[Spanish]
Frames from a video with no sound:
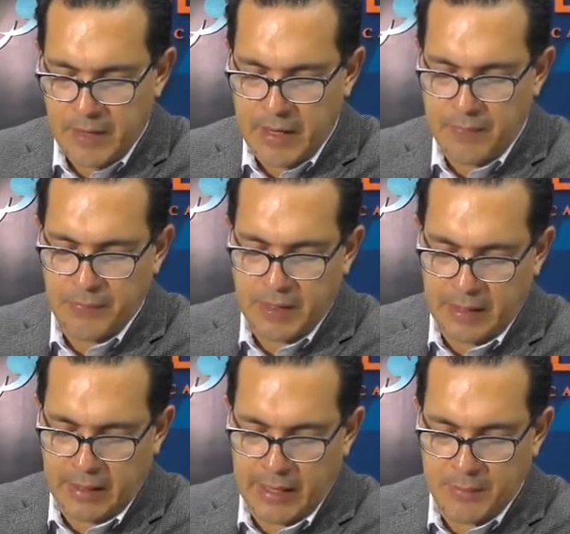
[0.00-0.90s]
Y
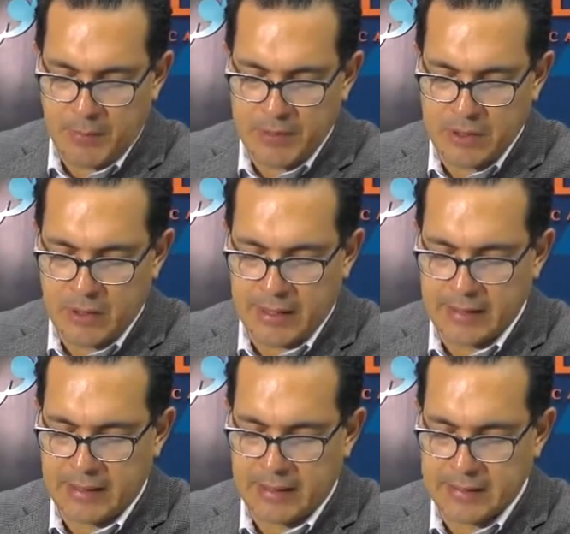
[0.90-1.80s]
eh, queremos mencionar que
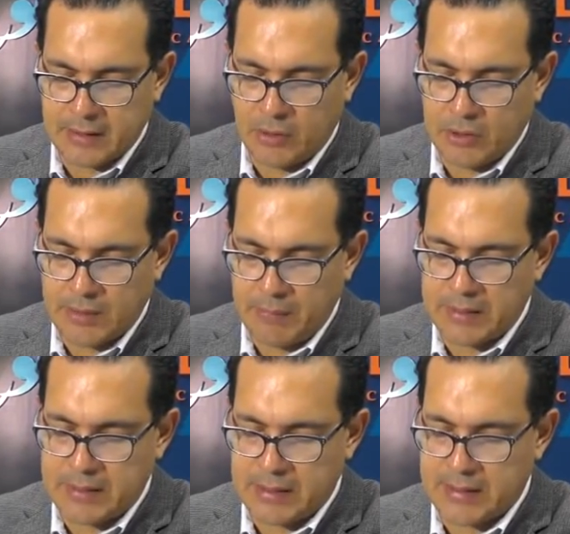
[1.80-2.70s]
tras 12
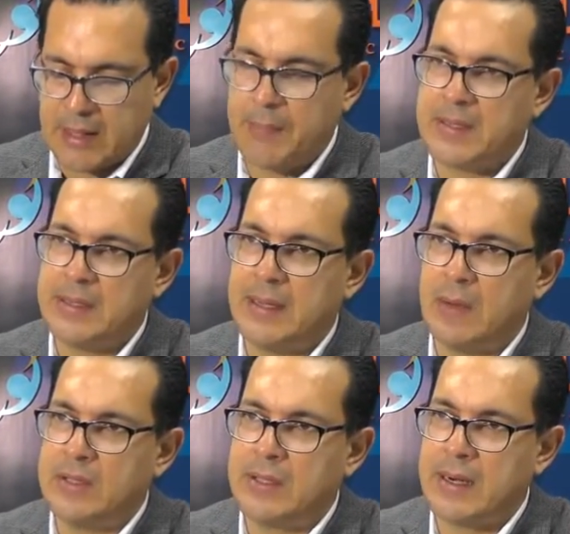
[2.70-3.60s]
meses que se ha
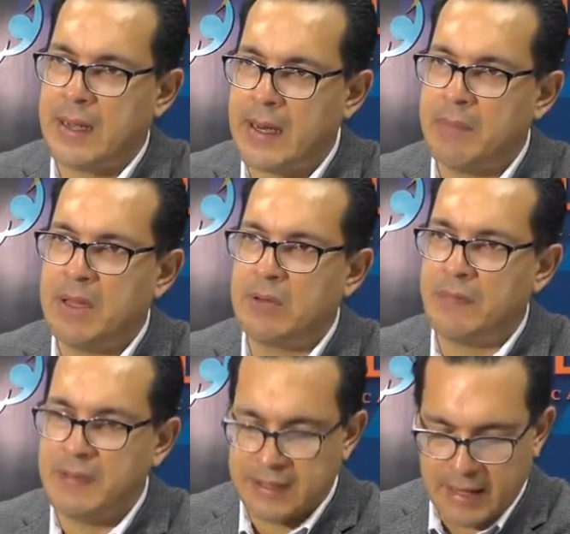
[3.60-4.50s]
presentado este requerimiento
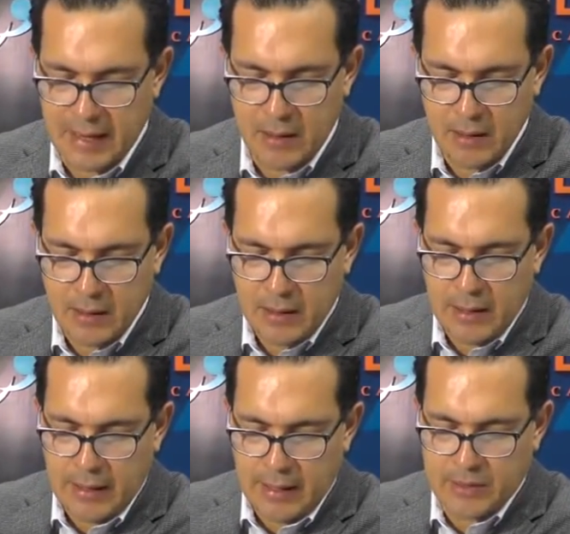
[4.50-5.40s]
fiscal,
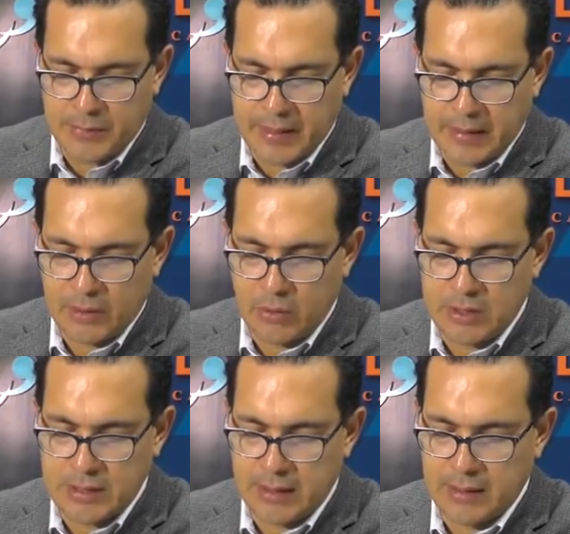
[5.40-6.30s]
el expediente
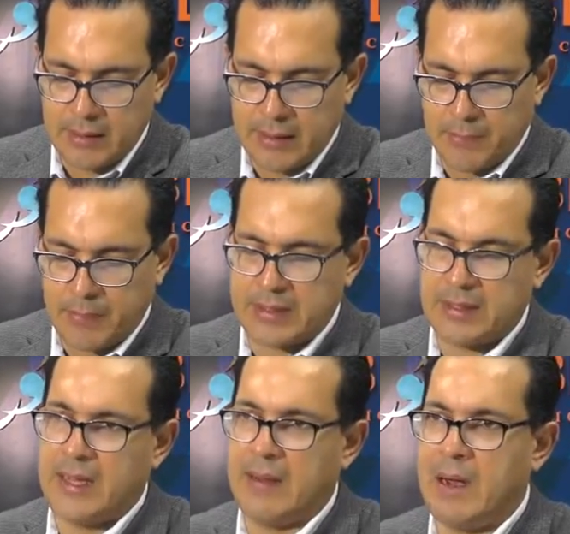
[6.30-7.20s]
judicial eh,
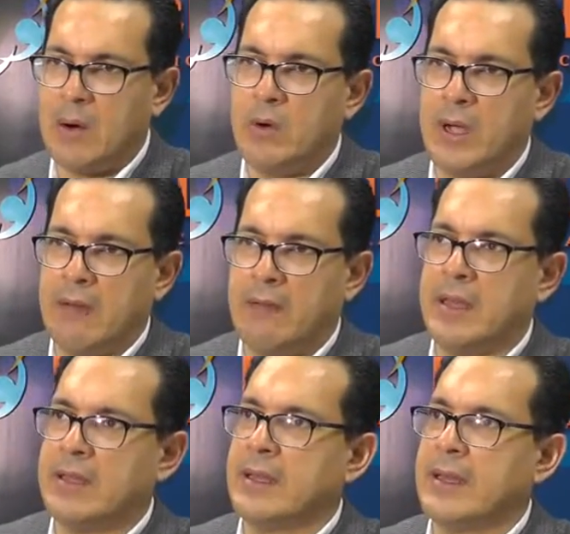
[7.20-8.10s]
presentaba un
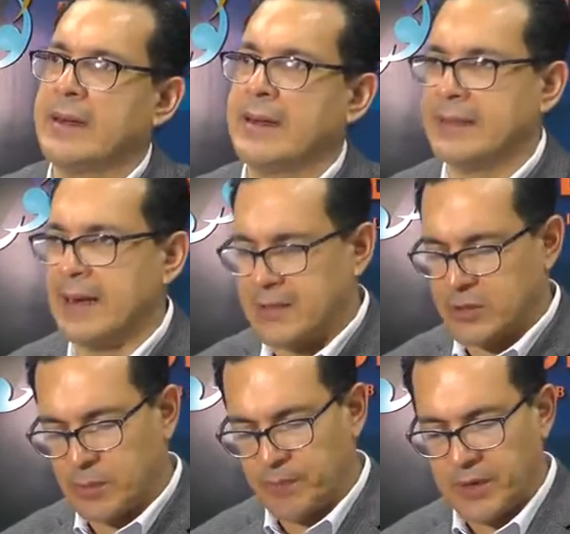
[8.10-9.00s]
evidente
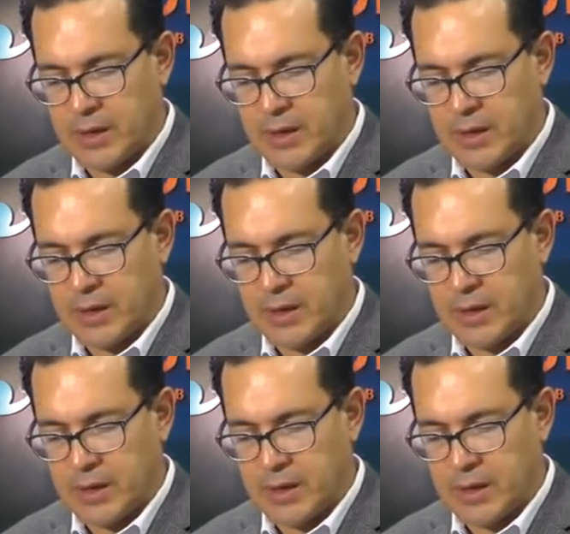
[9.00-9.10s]
retraso.